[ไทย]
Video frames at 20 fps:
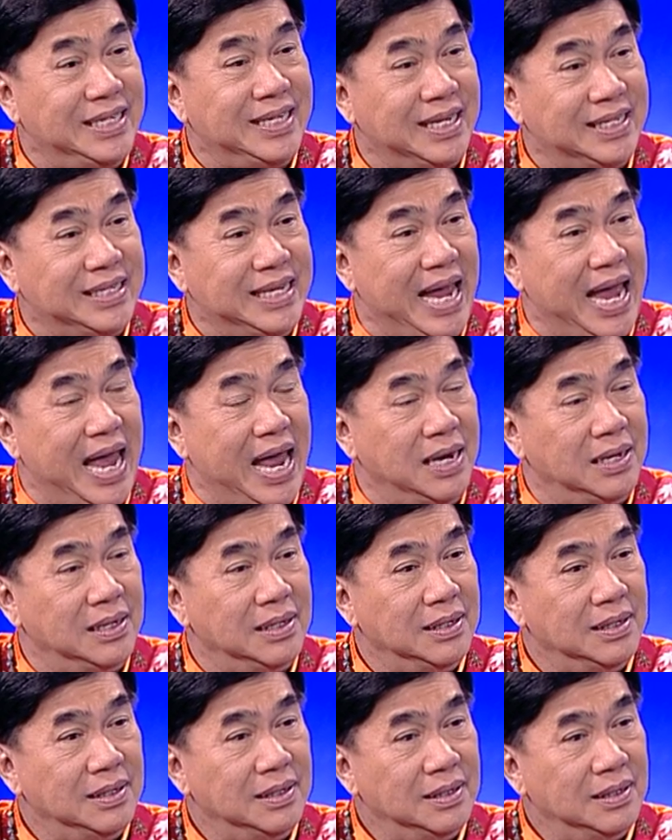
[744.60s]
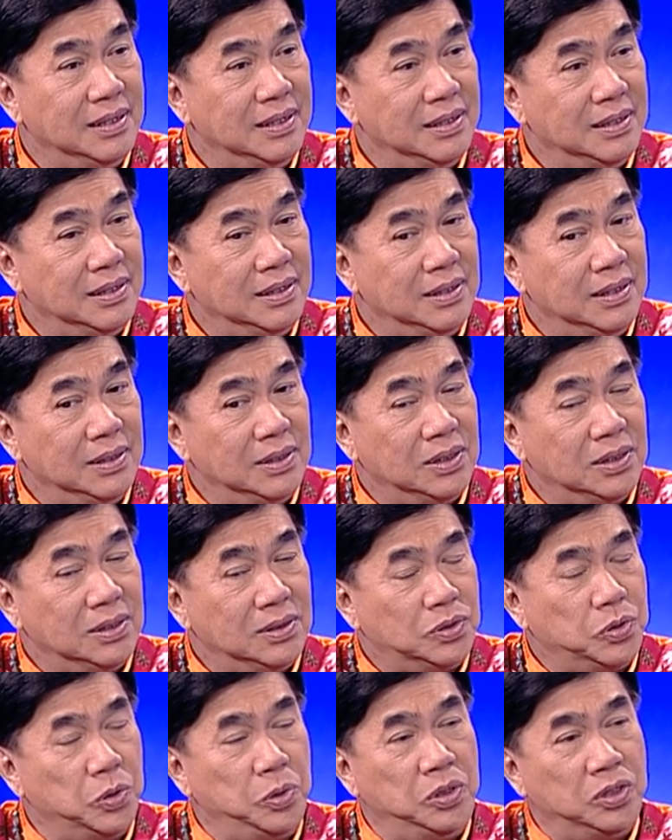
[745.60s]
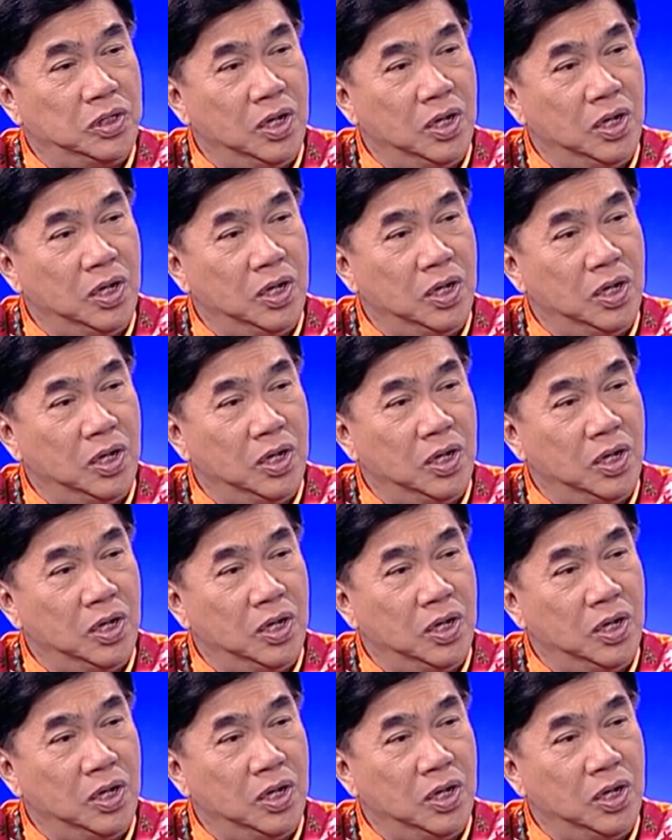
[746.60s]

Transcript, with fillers: ชัดเจนครับ ตุน